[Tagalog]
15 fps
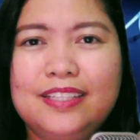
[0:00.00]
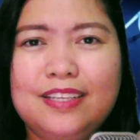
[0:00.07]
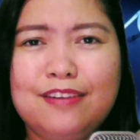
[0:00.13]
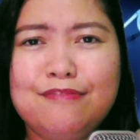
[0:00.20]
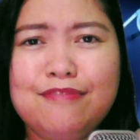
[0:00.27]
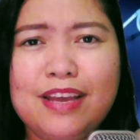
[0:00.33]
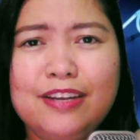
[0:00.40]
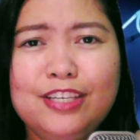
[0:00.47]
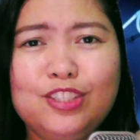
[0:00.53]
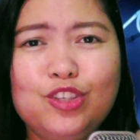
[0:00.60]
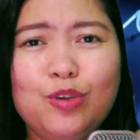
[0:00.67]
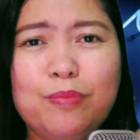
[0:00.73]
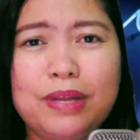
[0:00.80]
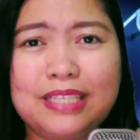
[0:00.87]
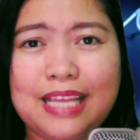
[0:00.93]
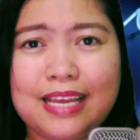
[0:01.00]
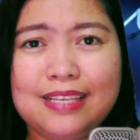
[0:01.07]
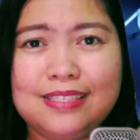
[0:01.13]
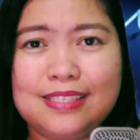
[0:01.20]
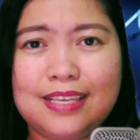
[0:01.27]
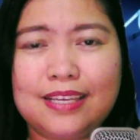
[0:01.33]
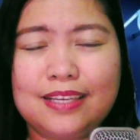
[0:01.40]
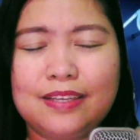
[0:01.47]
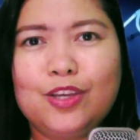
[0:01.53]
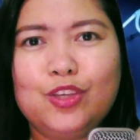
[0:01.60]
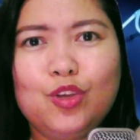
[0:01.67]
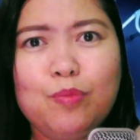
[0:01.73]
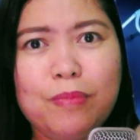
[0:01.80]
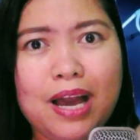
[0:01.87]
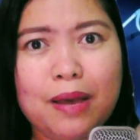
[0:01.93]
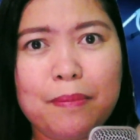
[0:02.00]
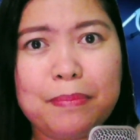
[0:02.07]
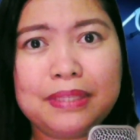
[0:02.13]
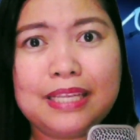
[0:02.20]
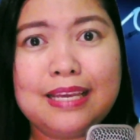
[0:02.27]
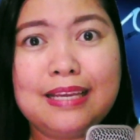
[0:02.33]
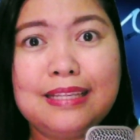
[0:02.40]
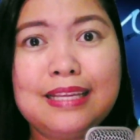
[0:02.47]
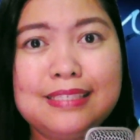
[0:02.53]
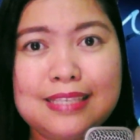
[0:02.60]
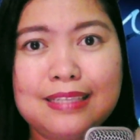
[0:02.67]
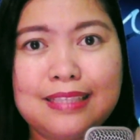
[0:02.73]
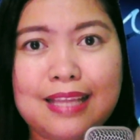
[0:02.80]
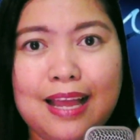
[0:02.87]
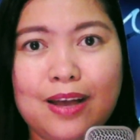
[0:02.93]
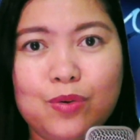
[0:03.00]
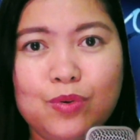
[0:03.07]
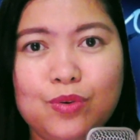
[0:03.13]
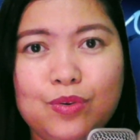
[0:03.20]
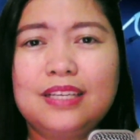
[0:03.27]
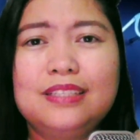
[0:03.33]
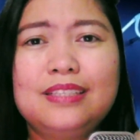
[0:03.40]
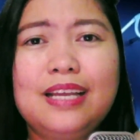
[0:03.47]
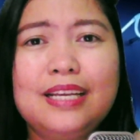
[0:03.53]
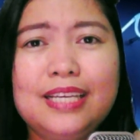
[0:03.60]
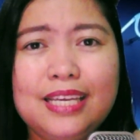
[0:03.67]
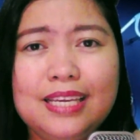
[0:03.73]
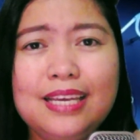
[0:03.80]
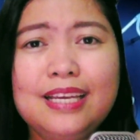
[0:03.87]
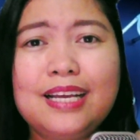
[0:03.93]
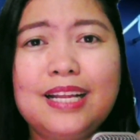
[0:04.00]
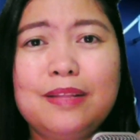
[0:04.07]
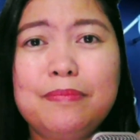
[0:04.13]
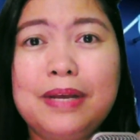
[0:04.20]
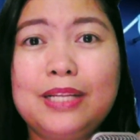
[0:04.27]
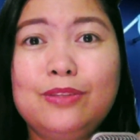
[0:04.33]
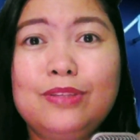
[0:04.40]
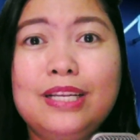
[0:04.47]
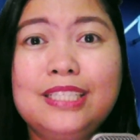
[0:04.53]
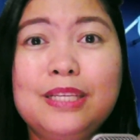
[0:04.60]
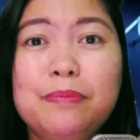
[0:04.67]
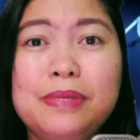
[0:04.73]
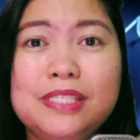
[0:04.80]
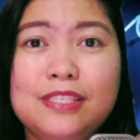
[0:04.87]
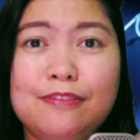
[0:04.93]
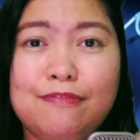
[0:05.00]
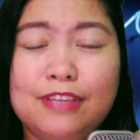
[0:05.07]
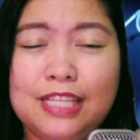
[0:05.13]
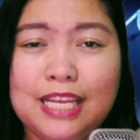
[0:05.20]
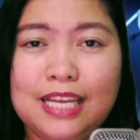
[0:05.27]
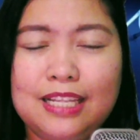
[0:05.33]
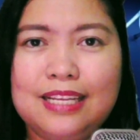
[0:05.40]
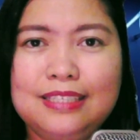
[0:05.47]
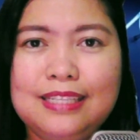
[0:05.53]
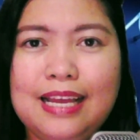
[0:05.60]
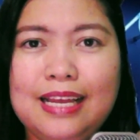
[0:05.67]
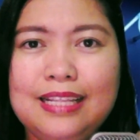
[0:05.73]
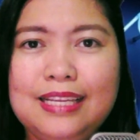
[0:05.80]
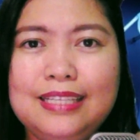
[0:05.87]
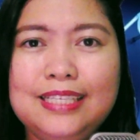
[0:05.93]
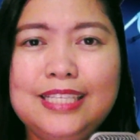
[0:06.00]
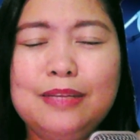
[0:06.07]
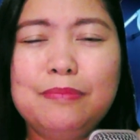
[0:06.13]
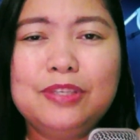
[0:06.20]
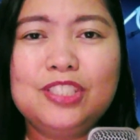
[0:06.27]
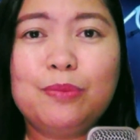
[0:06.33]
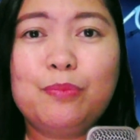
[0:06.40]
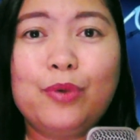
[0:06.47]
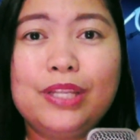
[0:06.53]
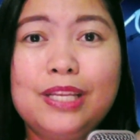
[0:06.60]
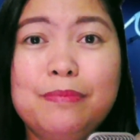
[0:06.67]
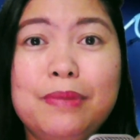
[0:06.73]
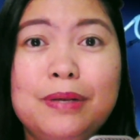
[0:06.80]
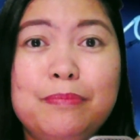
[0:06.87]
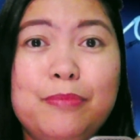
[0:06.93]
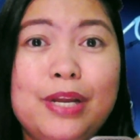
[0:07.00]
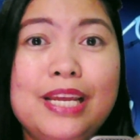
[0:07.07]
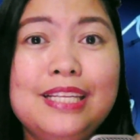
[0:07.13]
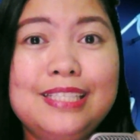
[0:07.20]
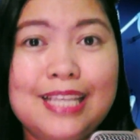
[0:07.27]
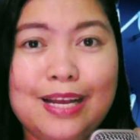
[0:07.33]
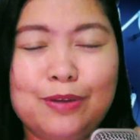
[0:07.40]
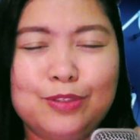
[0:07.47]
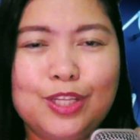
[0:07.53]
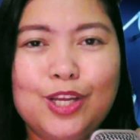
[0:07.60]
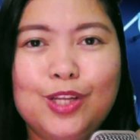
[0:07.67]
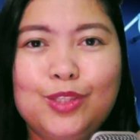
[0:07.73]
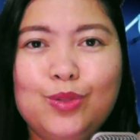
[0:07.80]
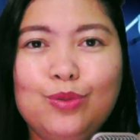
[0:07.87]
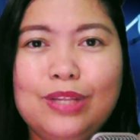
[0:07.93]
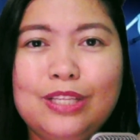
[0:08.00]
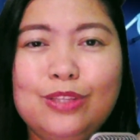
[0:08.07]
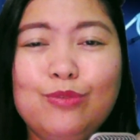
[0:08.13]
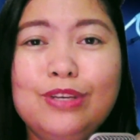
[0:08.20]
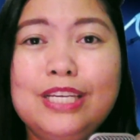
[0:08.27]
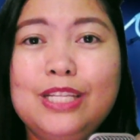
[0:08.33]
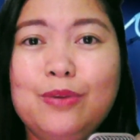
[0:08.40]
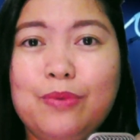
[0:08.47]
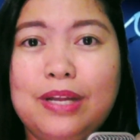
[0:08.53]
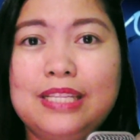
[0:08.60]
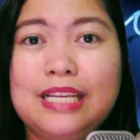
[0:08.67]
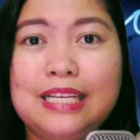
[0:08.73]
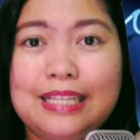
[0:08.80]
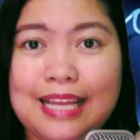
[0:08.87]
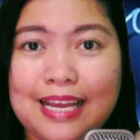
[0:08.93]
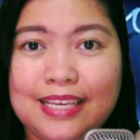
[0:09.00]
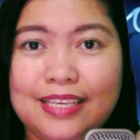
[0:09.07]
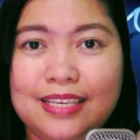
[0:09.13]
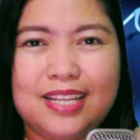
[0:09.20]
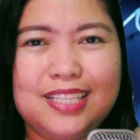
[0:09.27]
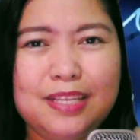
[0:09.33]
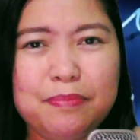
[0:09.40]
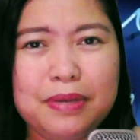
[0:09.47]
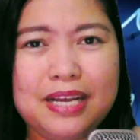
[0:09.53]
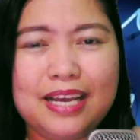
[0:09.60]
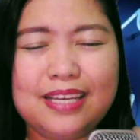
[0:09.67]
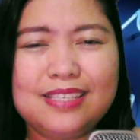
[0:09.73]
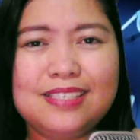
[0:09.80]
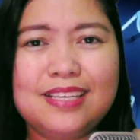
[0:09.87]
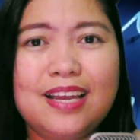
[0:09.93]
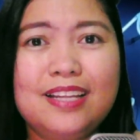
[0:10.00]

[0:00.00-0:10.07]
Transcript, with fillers: na very traumatizing yung makapatay ka ng isang tao Nagiging kalmado lang naman si Fidel dahil hindi naman siya pwedeng mag-breakdown tulad nung ginawa ni Clay. ba diba guys,